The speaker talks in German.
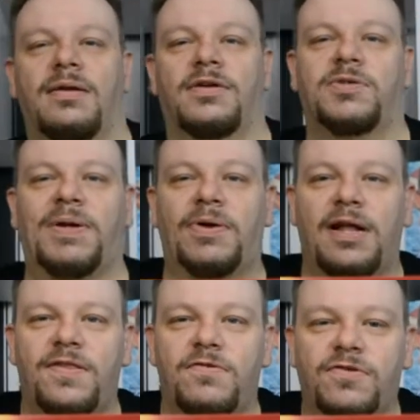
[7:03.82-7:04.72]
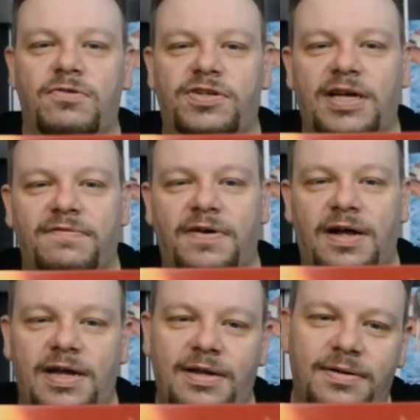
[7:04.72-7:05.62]
Spekulatius,
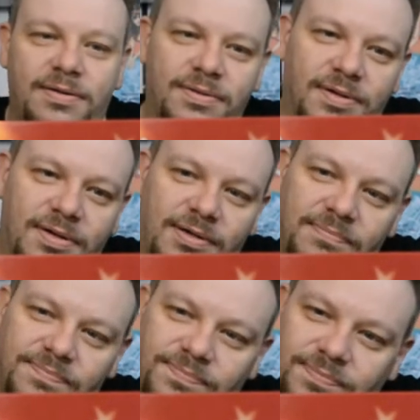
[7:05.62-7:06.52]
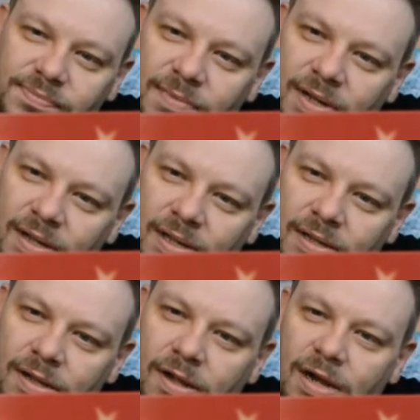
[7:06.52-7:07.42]
glutenfrei, ähm,
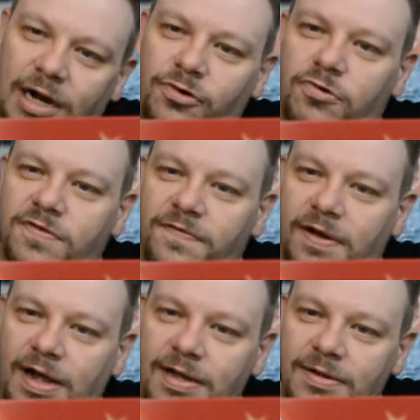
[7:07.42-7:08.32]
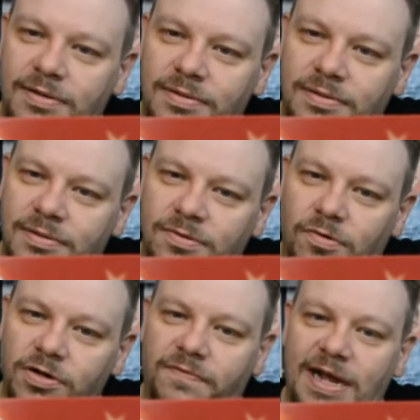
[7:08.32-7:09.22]
laktosefrei
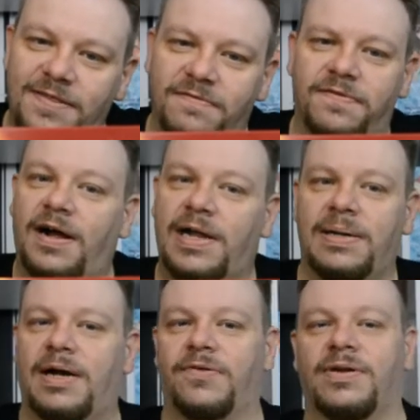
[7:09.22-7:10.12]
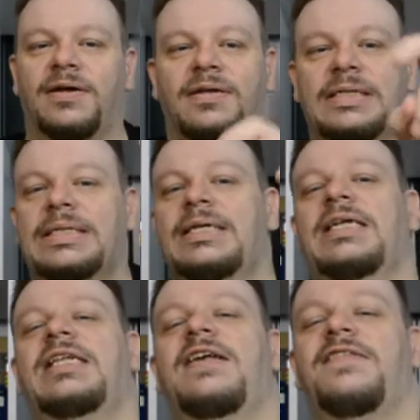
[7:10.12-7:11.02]
und weizenfrei. Also
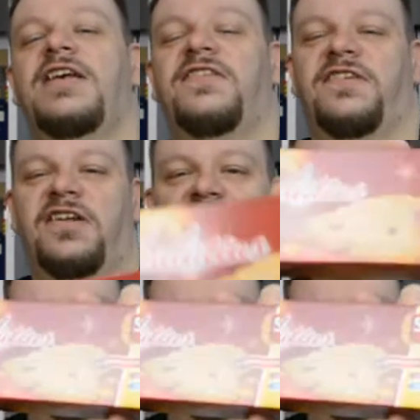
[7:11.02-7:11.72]
da ist nichts drin.